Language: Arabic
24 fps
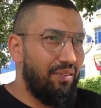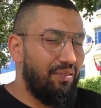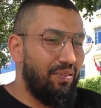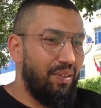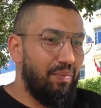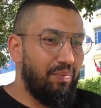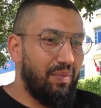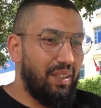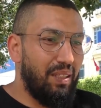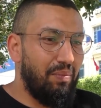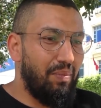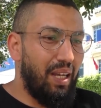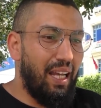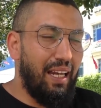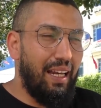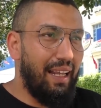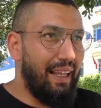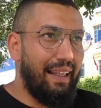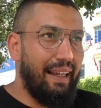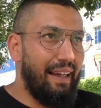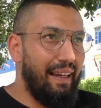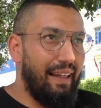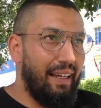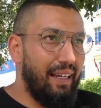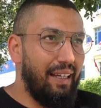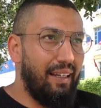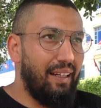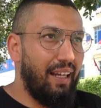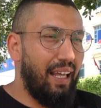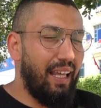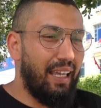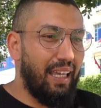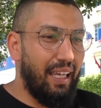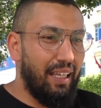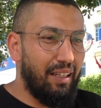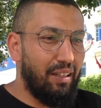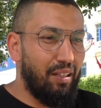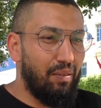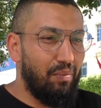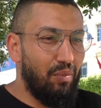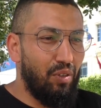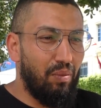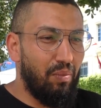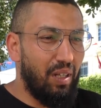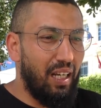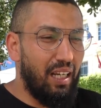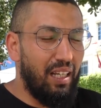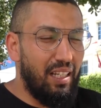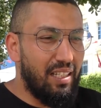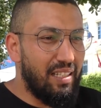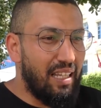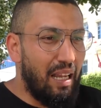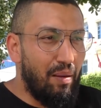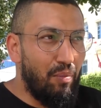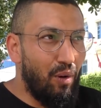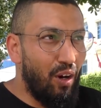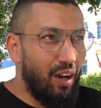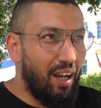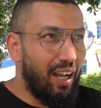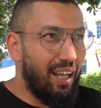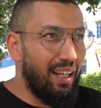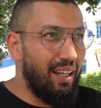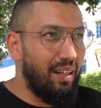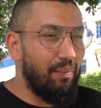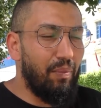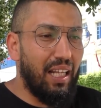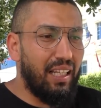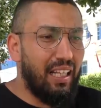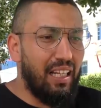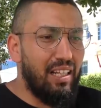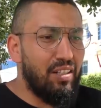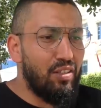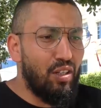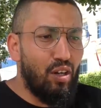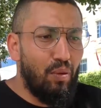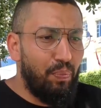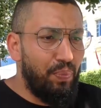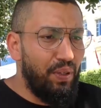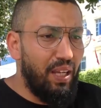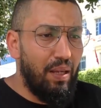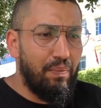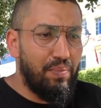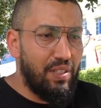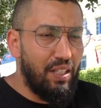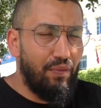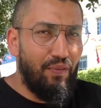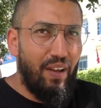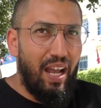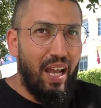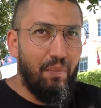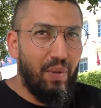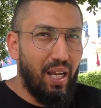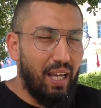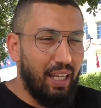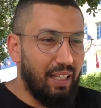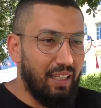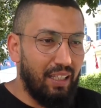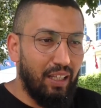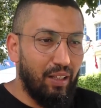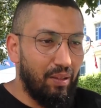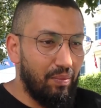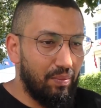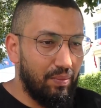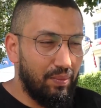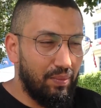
فهمتني معناها حكايتهم هما اللي ظلموها خ... معناتها اللي زوروبيان بصفه عامه خاطئه